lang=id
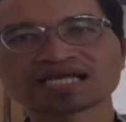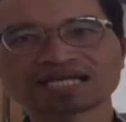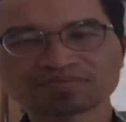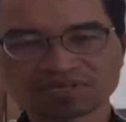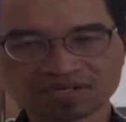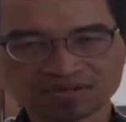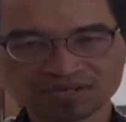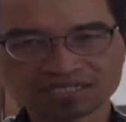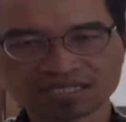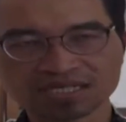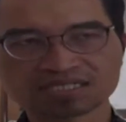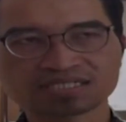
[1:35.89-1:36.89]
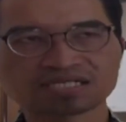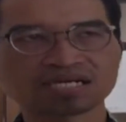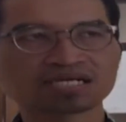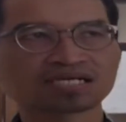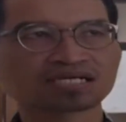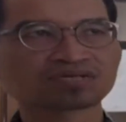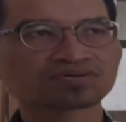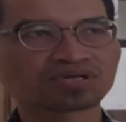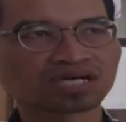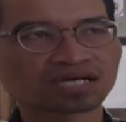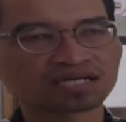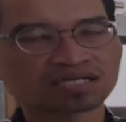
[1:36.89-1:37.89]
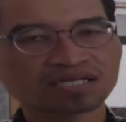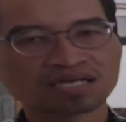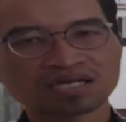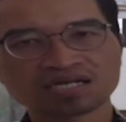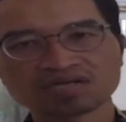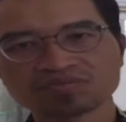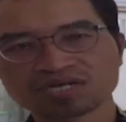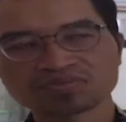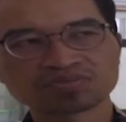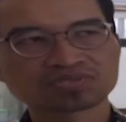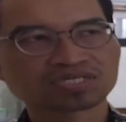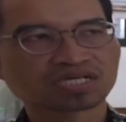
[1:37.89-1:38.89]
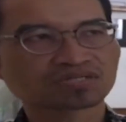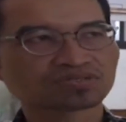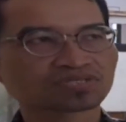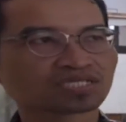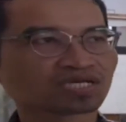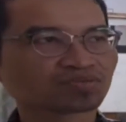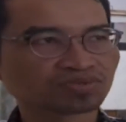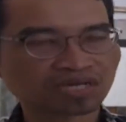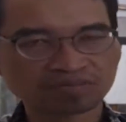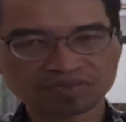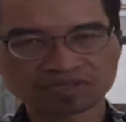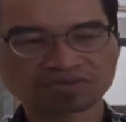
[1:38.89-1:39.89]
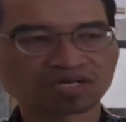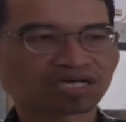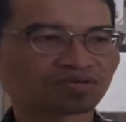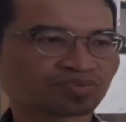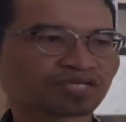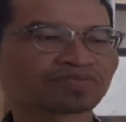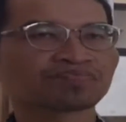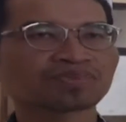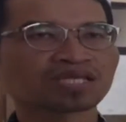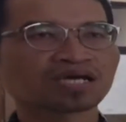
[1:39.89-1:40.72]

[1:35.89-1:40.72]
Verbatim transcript: tiga enam kalau nggak salah sehingga ada kekurangan lima tiga puluh enam kurang lebih